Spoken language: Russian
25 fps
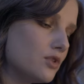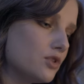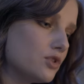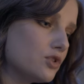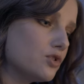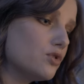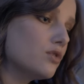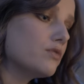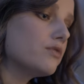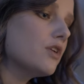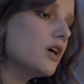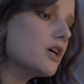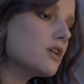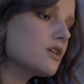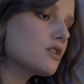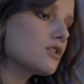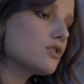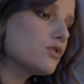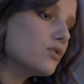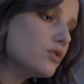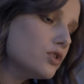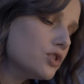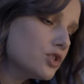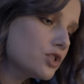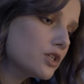что Варя с
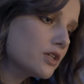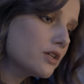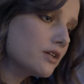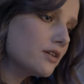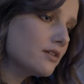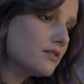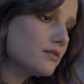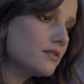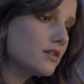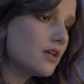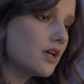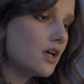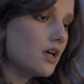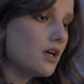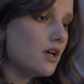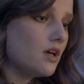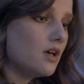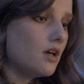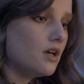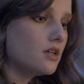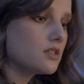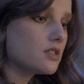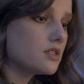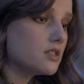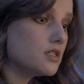дочкой
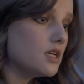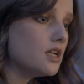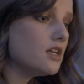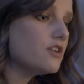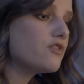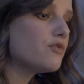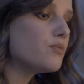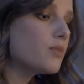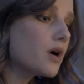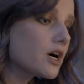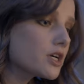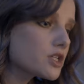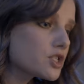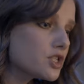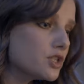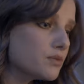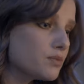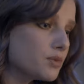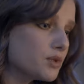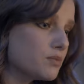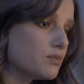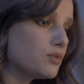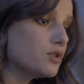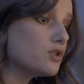сидели в башне под